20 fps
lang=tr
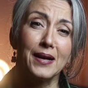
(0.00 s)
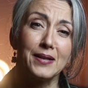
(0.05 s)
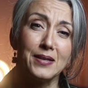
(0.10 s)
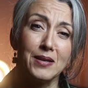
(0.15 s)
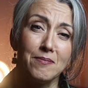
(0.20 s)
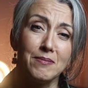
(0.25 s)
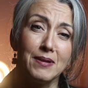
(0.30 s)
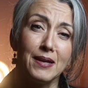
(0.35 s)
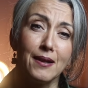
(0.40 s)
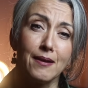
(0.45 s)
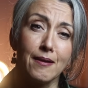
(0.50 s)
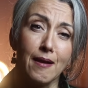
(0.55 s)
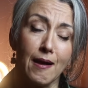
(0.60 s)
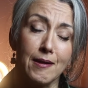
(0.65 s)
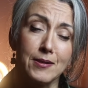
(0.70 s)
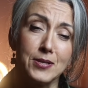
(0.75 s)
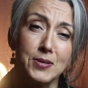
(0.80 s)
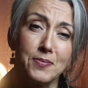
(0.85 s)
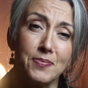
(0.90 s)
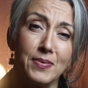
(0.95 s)
annemlere
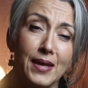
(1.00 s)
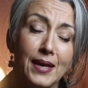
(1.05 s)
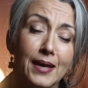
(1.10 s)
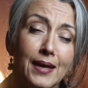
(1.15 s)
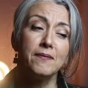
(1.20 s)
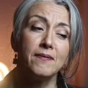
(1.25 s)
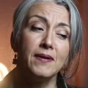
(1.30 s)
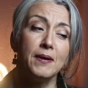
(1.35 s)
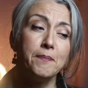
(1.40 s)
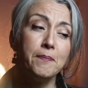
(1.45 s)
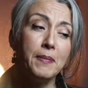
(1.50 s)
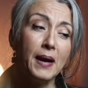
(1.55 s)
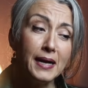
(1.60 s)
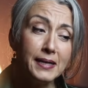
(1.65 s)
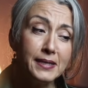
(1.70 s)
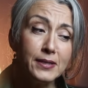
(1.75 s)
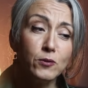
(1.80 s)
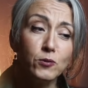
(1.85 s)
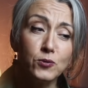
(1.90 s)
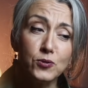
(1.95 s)
geldiğinde ve
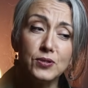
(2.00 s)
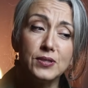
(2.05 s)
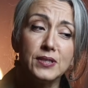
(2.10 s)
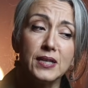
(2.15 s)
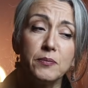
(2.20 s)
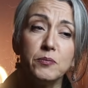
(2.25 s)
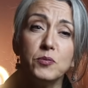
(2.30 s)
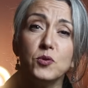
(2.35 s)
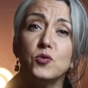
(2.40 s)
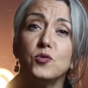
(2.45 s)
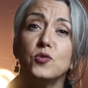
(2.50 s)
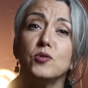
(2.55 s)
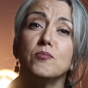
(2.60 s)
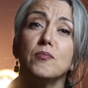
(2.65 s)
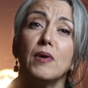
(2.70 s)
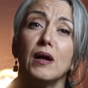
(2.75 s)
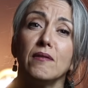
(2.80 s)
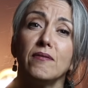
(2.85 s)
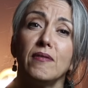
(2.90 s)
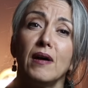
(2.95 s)
ben de o sıra bütün
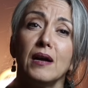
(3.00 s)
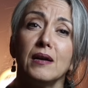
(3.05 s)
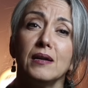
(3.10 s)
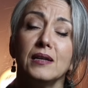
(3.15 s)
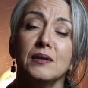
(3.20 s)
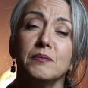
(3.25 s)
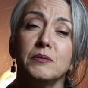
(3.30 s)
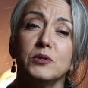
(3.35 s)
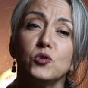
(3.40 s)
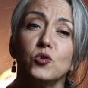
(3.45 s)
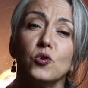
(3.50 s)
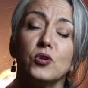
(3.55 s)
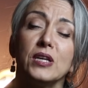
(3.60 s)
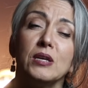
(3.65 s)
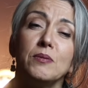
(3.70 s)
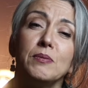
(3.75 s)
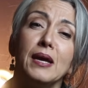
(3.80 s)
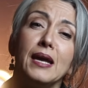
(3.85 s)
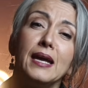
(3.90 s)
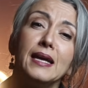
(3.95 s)
mal varlığımı çok
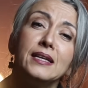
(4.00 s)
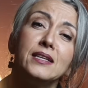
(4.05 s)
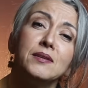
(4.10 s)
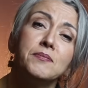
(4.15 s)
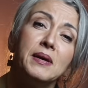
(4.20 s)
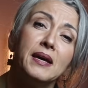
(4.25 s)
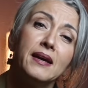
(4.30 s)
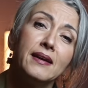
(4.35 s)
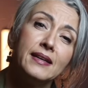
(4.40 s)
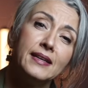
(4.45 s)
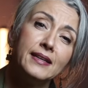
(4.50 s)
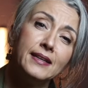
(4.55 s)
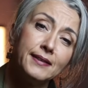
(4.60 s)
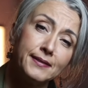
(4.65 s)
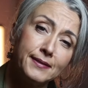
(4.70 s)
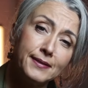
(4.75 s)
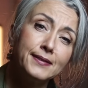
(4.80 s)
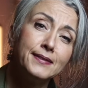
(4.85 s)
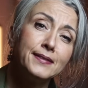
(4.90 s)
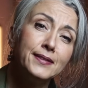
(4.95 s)
iyi bir eğitime
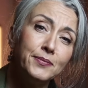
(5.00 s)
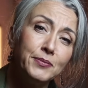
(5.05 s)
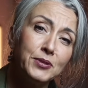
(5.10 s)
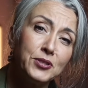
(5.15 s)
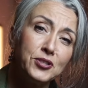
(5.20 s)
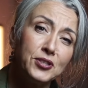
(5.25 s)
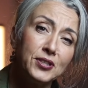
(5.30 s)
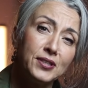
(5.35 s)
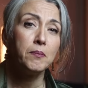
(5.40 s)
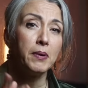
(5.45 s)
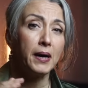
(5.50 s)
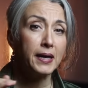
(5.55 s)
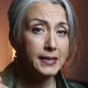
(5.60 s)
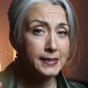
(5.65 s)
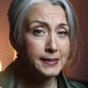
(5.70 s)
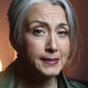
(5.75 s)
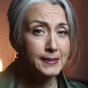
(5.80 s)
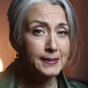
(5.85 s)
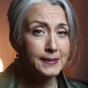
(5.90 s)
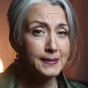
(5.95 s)
yatırdığım için
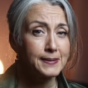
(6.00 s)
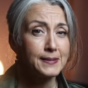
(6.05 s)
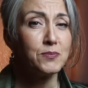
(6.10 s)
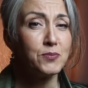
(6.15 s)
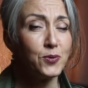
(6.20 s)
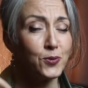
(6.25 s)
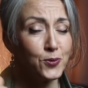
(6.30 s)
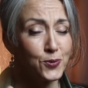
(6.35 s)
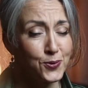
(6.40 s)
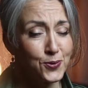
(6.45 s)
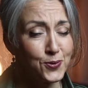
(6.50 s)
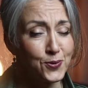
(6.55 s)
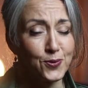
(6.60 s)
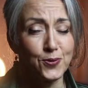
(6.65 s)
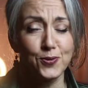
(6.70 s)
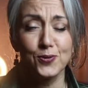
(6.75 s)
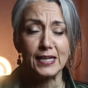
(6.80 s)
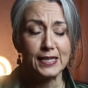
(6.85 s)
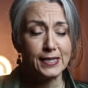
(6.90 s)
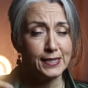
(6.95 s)
parasız,
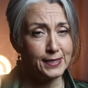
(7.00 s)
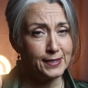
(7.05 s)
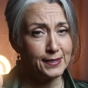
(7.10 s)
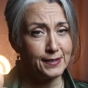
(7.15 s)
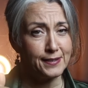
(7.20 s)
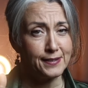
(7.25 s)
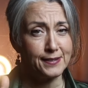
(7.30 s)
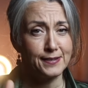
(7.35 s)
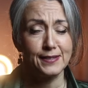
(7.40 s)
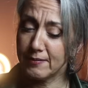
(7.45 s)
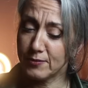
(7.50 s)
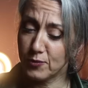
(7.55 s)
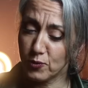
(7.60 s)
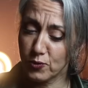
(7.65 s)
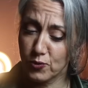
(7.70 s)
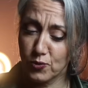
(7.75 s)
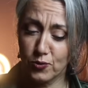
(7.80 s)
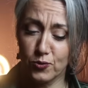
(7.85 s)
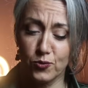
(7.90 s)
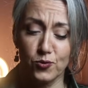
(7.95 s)
pulsuz, işsiz,
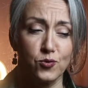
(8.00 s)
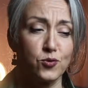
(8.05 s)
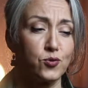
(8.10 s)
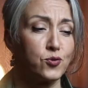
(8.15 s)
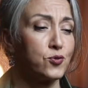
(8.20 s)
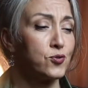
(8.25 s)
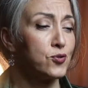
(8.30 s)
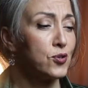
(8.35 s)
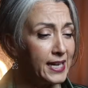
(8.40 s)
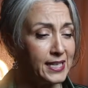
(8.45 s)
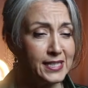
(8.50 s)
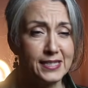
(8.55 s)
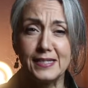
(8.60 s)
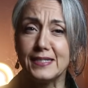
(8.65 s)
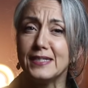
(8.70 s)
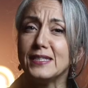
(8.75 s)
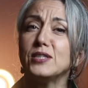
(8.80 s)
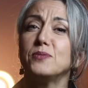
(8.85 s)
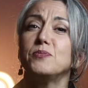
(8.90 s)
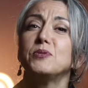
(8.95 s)
çocuksuz,
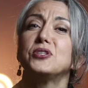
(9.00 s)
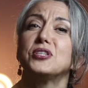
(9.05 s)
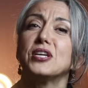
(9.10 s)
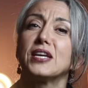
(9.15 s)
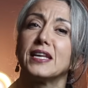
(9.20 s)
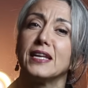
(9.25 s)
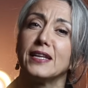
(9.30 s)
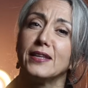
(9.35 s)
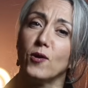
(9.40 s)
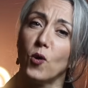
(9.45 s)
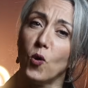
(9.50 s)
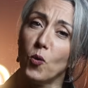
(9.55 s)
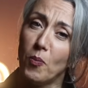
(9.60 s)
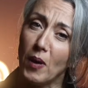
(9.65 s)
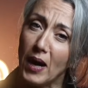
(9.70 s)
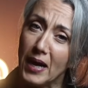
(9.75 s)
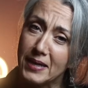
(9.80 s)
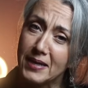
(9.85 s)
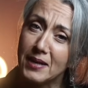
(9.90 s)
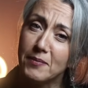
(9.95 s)
eşsiz bir şekilde o
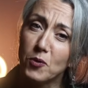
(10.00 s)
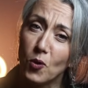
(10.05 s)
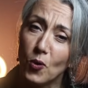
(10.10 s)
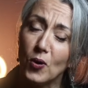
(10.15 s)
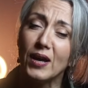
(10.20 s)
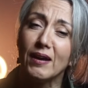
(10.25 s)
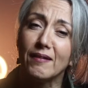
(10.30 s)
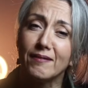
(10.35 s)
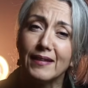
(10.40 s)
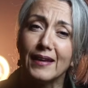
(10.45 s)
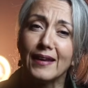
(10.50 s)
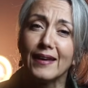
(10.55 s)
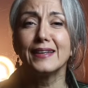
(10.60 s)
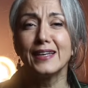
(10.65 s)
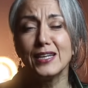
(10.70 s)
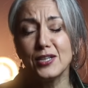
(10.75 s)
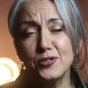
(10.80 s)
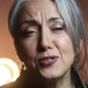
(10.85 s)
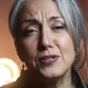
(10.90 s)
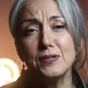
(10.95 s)
bayramı o evde
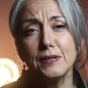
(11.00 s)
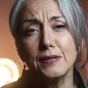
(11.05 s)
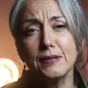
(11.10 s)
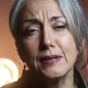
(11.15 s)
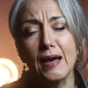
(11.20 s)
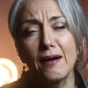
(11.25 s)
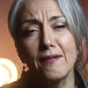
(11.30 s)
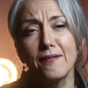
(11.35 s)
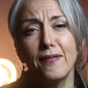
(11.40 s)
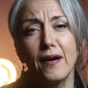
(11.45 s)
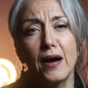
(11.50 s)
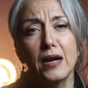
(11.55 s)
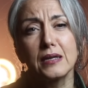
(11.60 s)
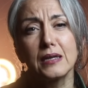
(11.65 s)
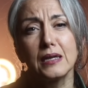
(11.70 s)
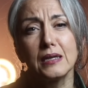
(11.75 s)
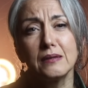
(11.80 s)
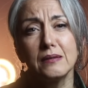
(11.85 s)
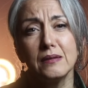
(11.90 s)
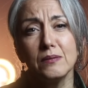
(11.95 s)
geçirirken
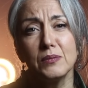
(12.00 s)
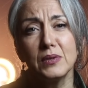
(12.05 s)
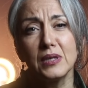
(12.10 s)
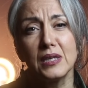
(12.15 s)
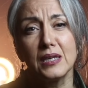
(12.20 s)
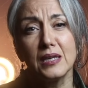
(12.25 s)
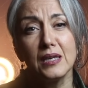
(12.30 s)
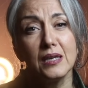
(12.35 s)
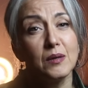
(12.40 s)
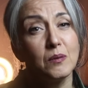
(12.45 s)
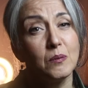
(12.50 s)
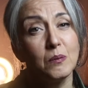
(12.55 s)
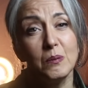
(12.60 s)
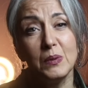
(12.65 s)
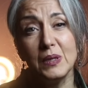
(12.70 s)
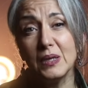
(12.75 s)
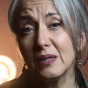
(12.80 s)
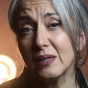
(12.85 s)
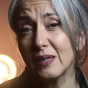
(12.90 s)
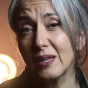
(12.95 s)
fark ettim ki
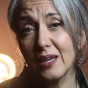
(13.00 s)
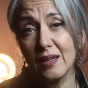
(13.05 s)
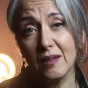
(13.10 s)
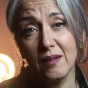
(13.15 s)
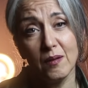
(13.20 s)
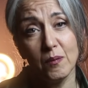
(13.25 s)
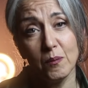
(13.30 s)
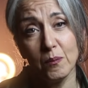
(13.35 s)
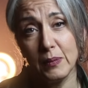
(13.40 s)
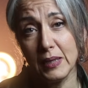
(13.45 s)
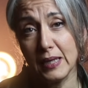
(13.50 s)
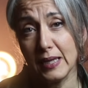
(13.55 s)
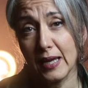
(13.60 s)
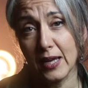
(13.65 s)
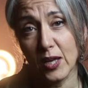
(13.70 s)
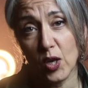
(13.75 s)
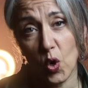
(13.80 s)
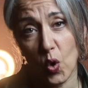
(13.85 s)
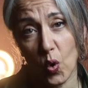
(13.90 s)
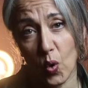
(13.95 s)
bir kedim bile
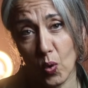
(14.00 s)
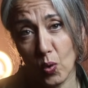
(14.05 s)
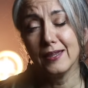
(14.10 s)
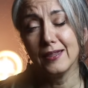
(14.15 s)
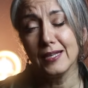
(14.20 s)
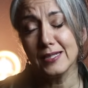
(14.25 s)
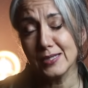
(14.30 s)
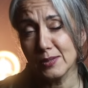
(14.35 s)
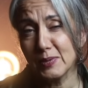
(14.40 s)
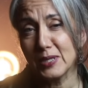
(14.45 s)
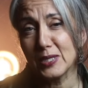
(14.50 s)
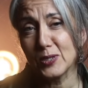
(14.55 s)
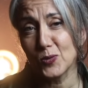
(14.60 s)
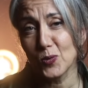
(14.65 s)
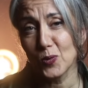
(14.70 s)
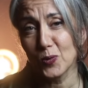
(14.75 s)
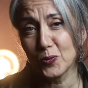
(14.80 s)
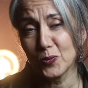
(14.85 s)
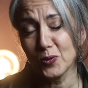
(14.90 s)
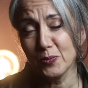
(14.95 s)
yok. Nasıl bir
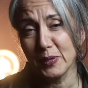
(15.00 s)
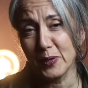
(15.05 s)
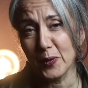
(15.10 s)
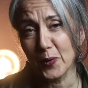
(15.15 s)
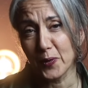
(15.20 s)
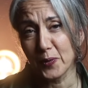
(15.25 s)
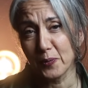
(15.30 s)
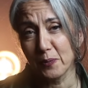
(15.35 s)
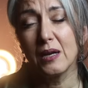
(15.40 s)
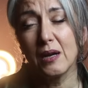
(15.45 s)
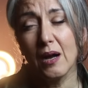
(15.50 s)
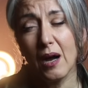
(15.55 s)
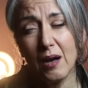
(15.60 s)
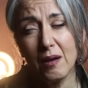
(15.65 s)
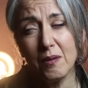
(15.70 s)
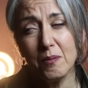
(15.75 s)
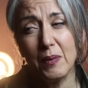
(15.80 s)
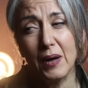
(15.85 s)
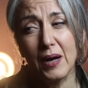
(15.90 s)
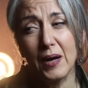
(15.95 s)
his olduğunu biliyorum.
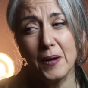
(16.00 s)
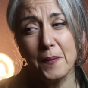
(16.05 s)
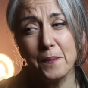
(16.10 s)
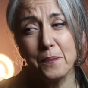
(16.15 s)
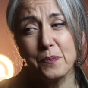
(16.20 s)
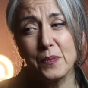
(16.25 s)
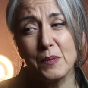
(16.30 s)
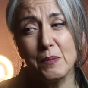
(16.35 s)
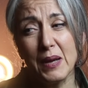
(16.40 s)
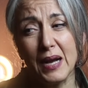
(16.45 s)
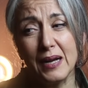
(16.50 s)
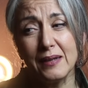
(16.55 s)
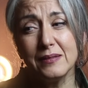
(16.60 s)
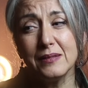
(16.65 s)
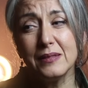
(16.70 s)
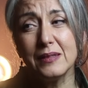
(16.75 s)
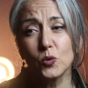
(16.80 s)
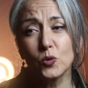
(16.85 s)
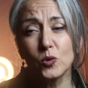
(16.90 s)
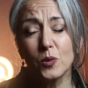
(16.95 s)
Galiba
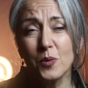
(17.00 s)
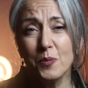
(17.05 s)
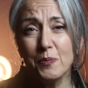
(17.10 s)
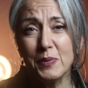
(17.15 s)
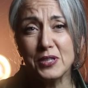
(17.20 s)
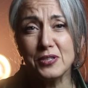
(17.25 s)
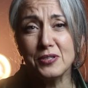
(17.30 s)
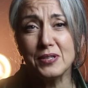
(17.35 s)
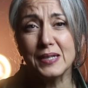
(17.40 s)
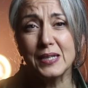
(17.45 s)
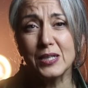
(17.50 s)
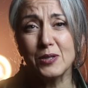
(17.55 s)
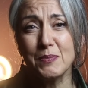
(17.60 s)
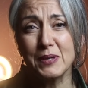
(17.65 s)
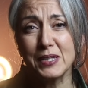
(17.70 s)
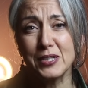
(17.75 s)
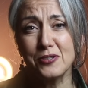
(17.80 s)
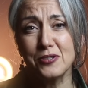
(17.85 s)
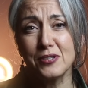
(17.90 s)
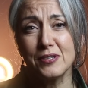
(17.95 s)
ben tutkumun peşine
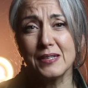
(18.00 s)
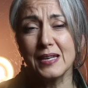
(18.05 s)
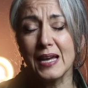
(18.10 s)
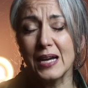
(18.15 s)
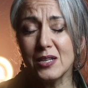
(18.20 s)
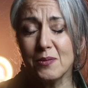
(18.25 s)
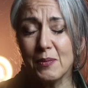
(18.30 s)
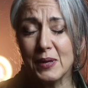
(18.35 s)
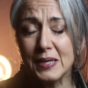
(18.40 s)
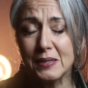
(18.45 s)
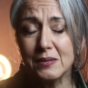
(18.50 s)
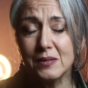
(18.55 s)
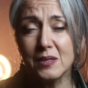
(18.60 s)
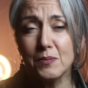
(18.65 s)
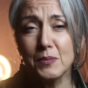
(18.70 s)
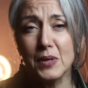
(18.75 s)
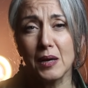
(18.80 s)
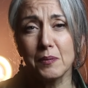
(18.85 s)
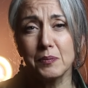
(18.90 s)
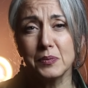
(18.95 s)
gitmek için kendime
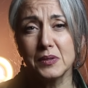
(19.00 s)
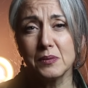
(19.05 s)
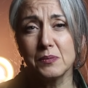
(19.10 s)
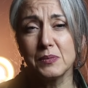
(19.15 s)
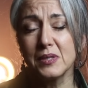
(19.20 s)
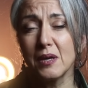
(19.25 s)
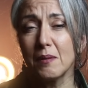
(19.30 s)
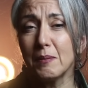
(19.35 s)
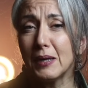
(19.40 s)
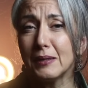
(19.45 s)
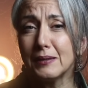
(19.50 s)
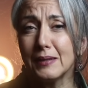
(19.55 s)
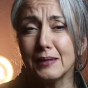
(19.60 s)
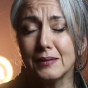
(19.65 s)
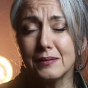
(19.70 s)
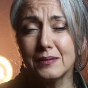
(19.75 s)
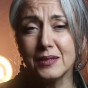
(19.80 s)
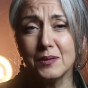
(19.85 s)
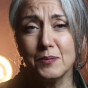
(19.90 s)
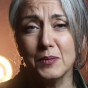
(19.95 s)
yatırım yaptım, zamana
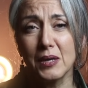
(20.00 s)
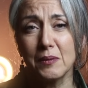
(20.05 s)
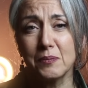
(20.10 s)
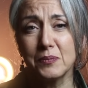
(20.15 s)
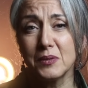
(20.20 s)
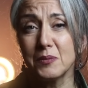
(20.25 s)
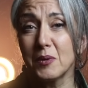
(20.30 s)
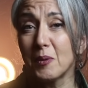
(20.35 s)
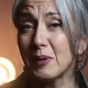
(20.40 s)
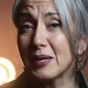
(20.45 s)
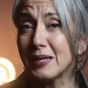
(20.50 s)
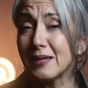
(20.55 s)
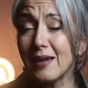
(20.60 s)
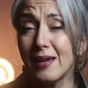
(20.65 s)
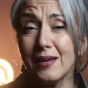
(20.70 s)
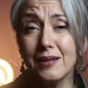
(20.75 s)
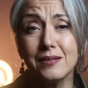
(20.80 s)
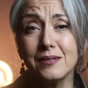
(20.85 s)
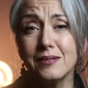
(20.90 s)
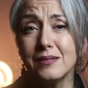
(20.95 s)
yatırım yaptım ama
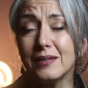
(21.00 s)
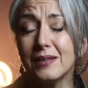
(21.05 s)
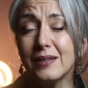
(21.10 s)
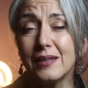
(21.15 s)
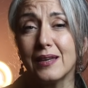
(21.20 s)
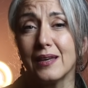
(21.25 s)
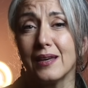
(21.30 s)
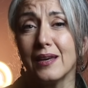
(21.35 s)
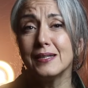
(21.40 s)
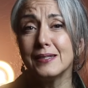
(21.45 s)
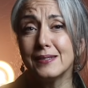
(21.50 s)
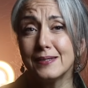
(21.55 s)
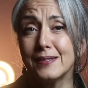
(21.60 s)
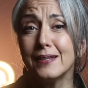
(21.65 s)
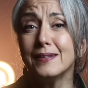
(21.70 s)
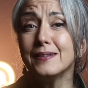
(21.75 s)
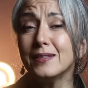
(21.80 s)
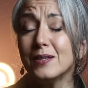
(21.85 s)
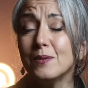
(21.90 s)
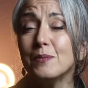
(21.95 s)
ne yazık ki
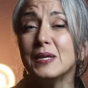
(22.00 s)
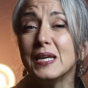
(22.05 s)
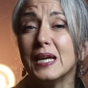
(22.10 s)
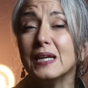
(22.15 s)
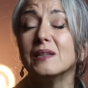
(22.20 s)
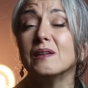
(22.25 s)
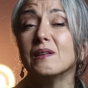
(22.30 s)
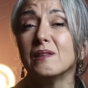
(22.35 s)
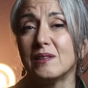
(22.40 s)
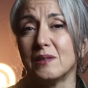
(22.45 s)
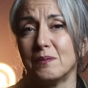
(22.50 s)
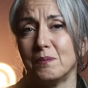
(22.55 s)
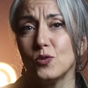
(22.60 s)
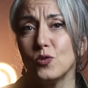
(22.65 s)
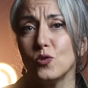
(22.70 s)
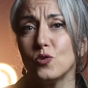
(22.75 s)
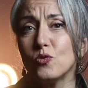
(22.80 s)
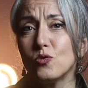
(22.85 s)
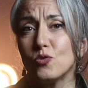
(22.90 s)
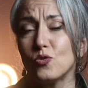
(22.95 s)
sanırım yanıldım.
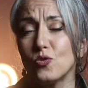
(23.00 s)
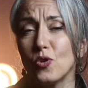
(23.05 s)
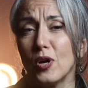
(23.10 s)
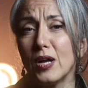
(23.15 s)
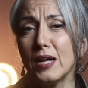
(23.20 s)
Çünkü şu